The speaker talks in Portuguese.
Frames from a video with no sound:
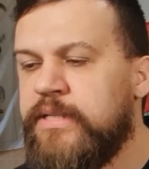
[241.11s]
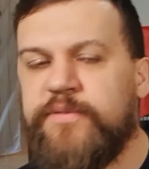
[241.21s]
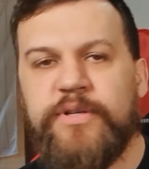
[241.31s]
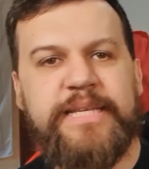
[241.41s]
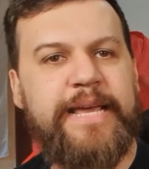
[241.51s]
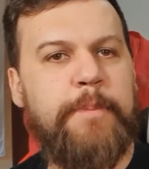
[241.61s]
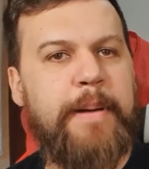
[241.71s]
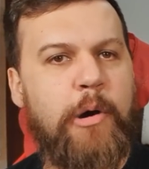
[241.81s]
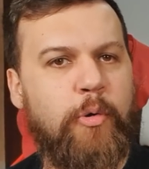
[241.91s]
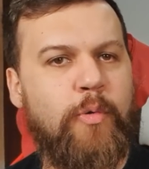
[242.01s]
Se você
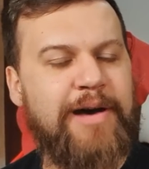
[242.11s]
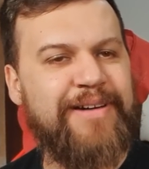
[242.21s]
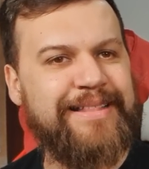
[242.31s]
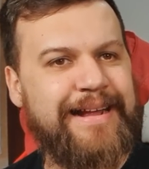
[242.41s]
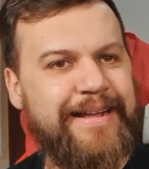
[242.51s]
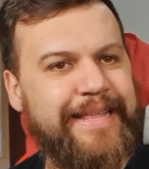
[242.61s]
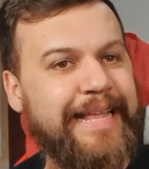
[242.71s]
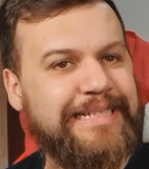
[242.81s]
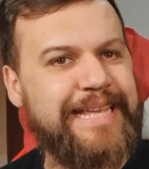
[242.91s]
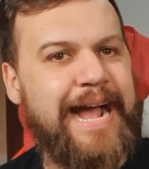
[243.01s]
equipar algum avatar que
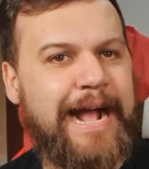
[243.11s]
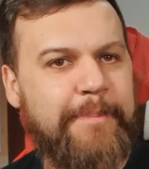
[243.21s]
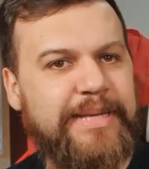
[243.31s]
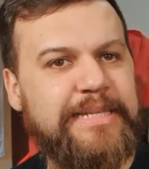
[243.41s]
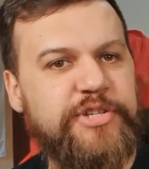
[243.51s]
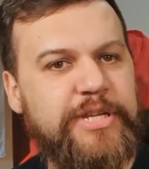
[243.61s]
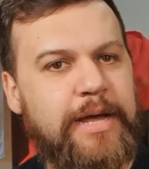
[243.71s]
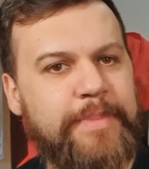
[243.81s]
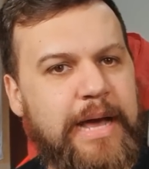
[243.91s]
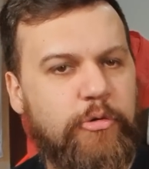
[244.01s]
está sem a cabeça
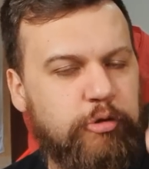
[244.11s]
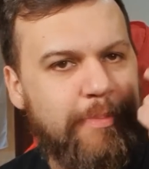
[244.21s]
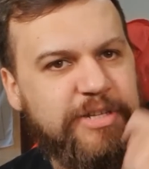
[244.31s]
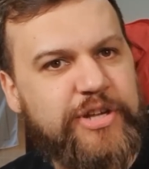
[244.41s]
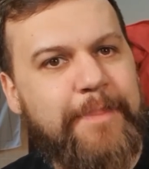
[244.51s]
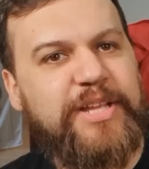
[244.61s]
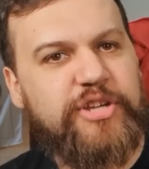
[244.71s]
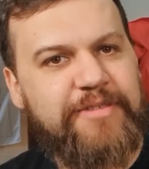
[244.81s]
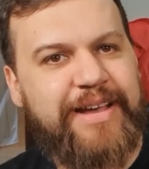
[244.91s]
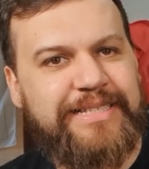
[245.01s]
dinâmica,
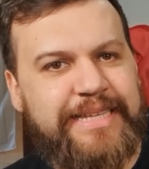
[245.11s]
automaticamente ele vai